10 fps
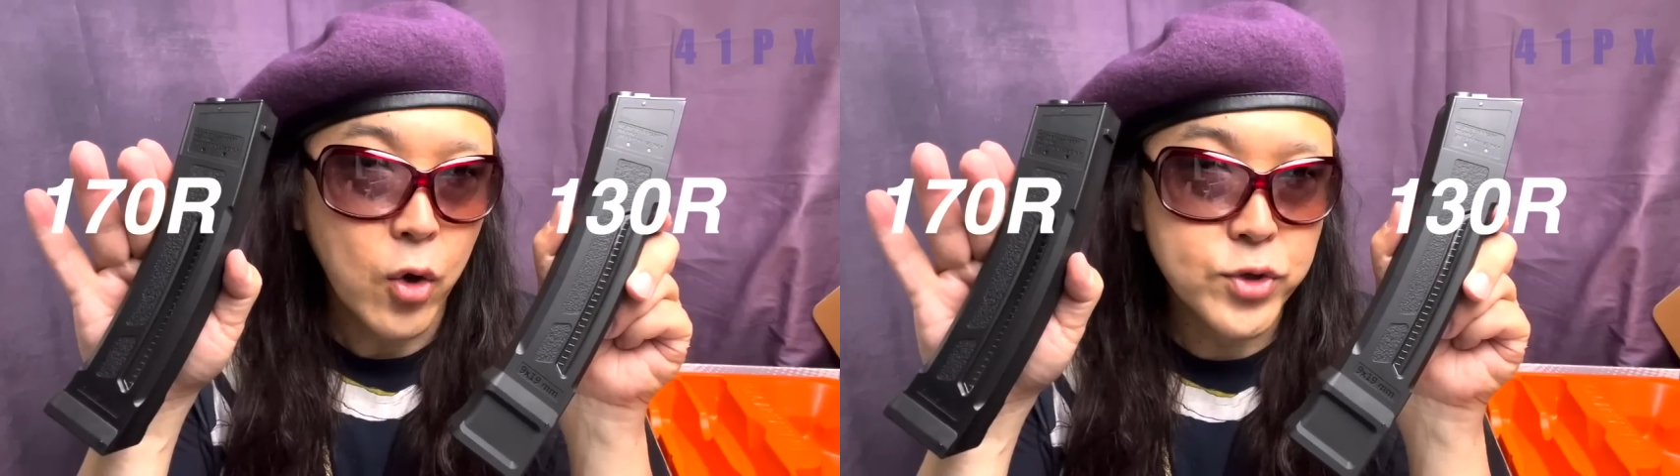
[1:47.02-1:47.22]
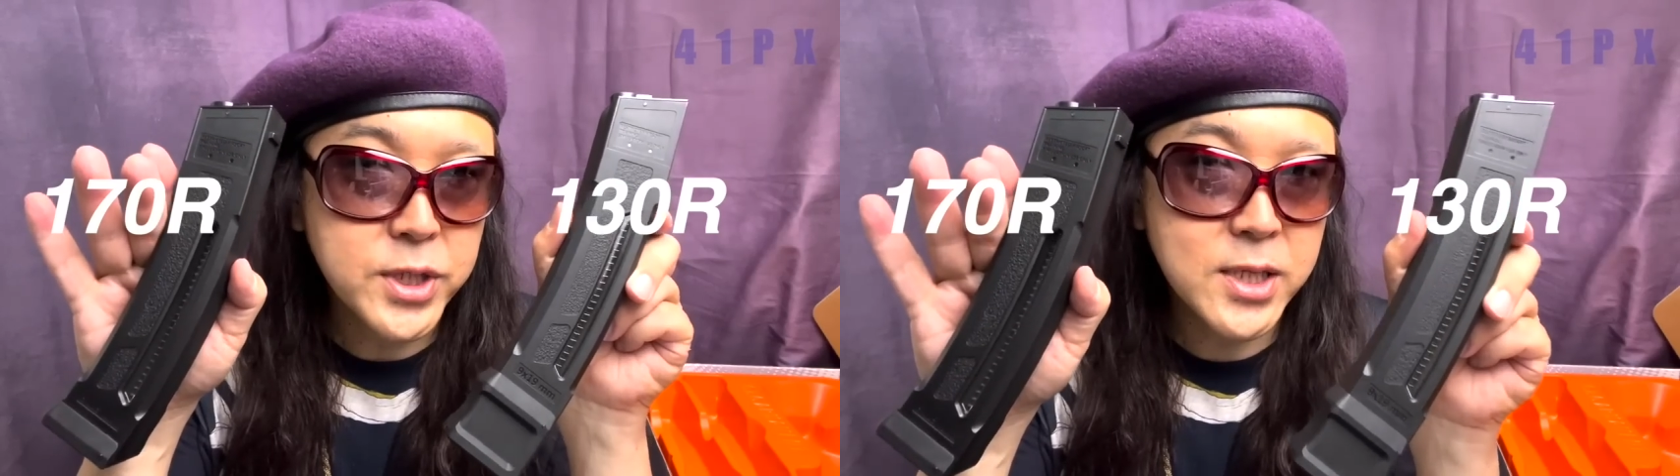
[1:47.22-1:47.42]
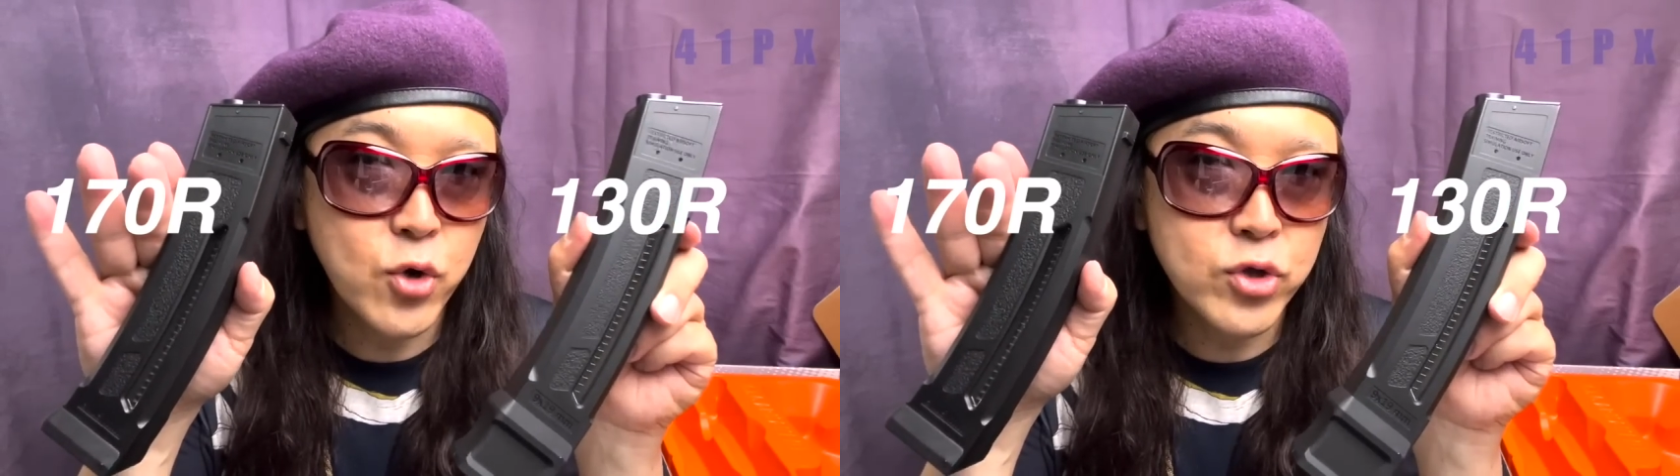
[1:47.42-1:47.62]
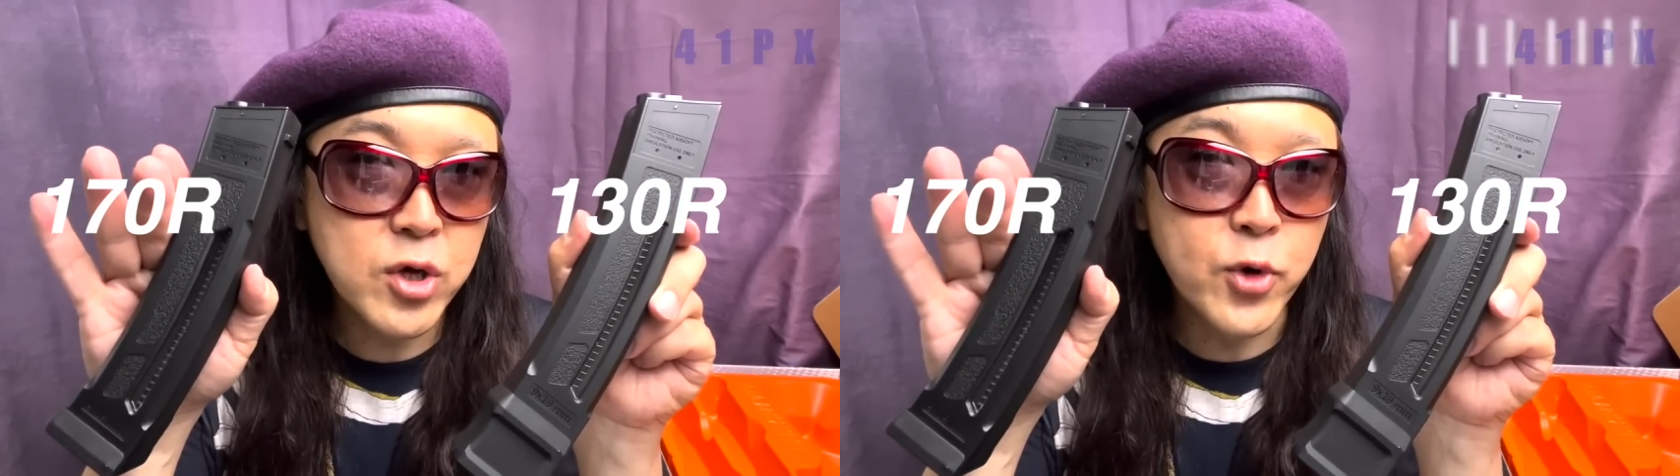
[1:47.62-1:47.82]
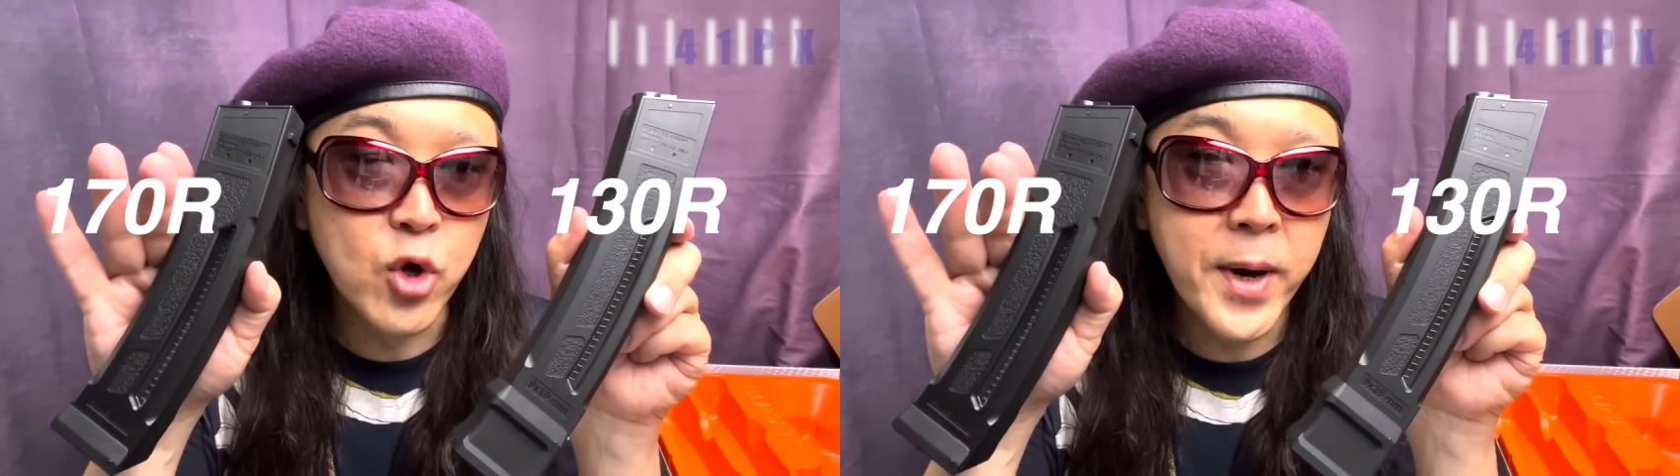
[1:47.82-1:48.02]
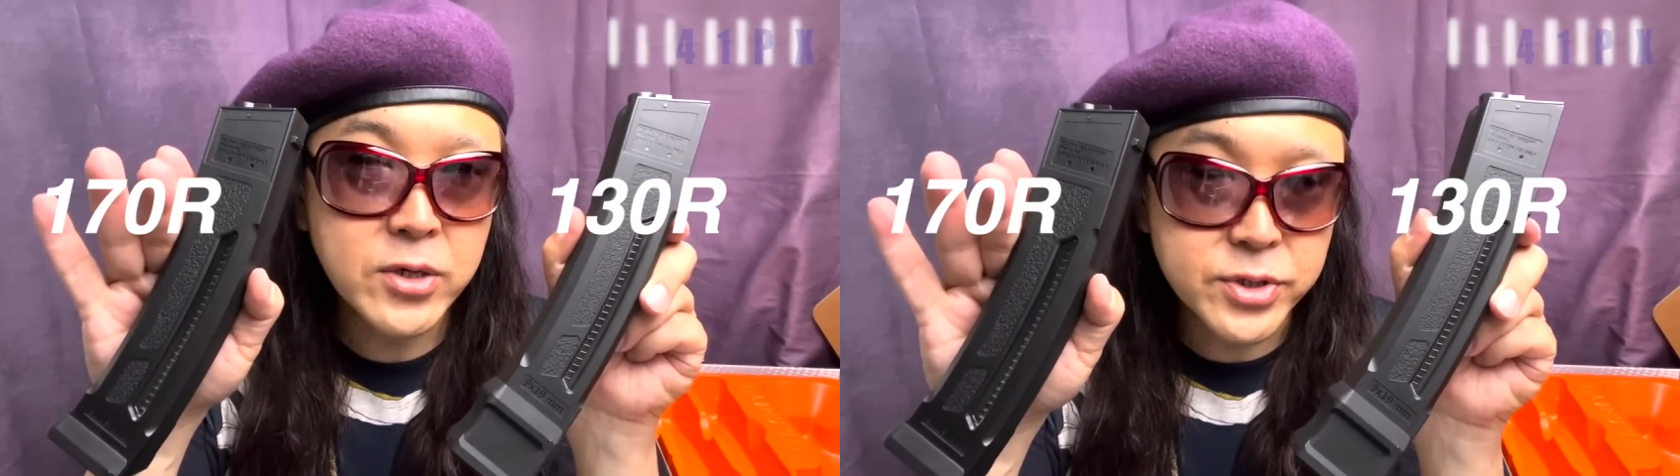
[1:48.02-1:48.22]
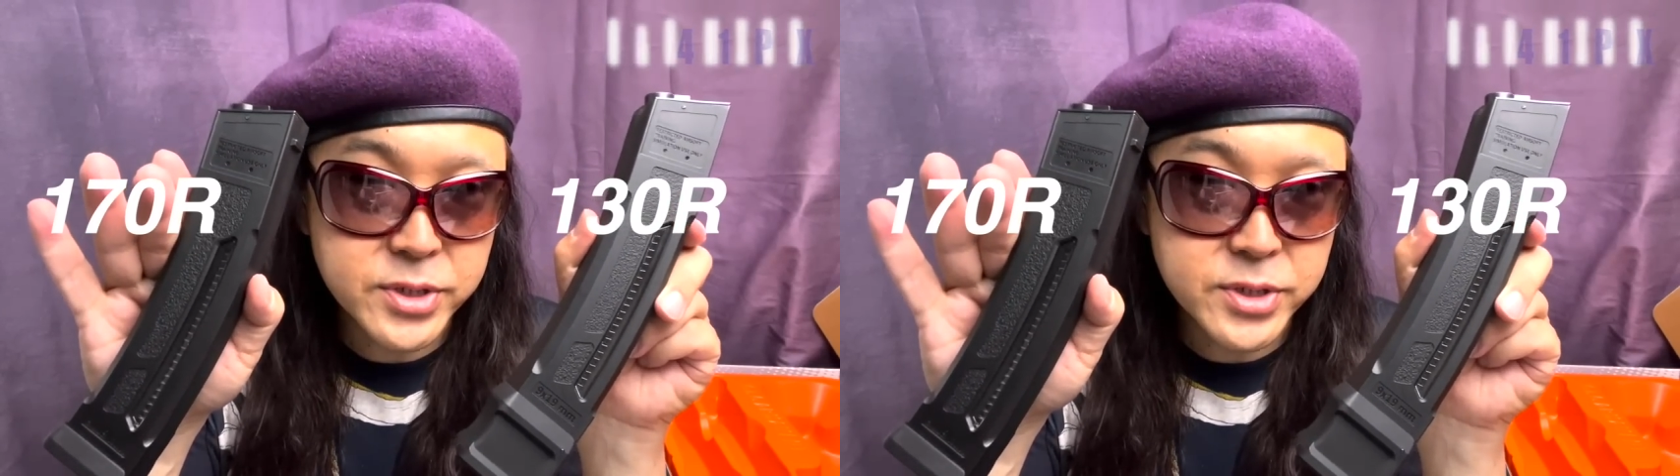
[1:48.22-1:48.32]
こちら2本ともノマグ、